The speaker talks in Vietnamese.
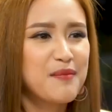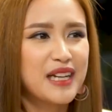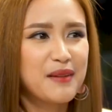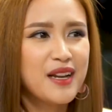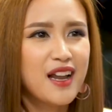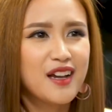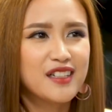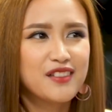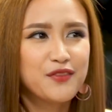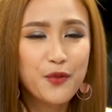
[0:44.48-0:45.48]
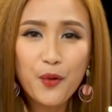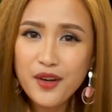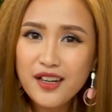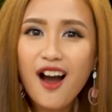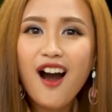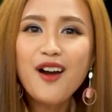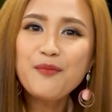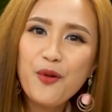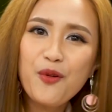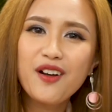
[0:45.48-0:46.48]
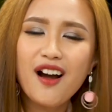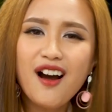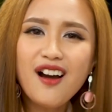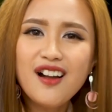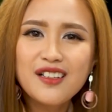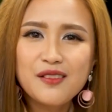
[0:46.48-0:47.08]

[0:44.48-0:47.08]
giờ mình cảm thấy là vui có buồn có